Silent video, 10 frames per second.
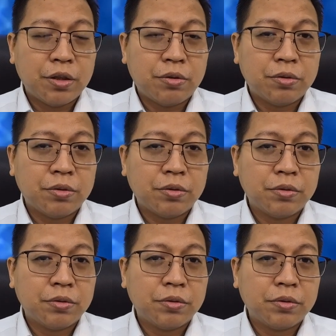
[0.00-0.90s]
itu.
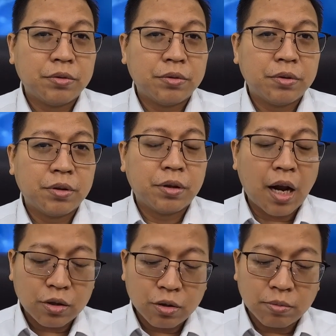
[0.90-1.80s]

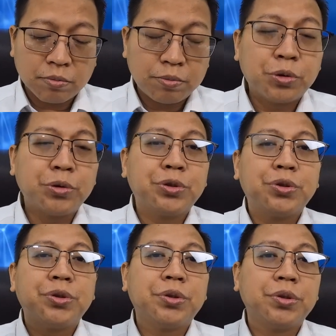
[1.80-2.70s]
Langsung
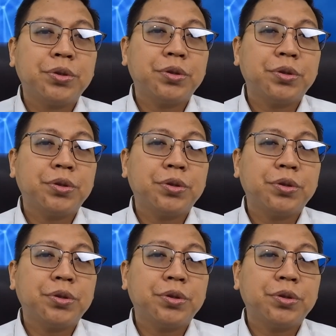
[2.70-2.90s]
putus.